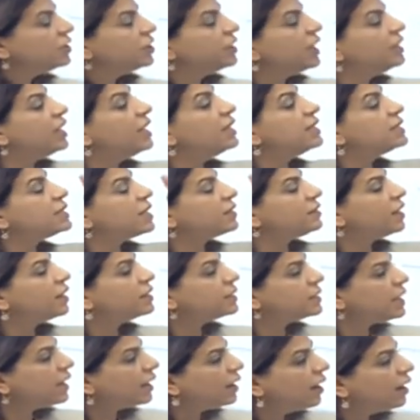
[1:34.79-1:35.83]
Dedeniz
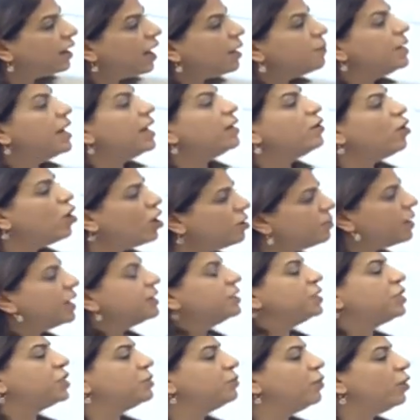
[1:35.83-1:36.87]
atanızdan kalan bir yer
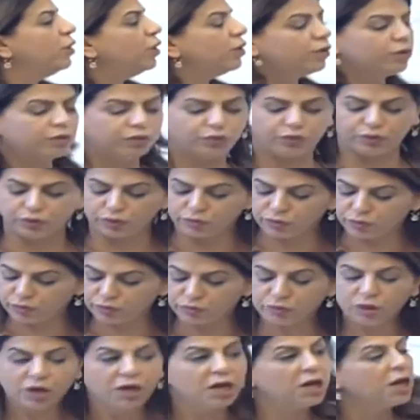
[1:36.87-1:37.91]
olmadığı için böyle konuşuyorsunuz.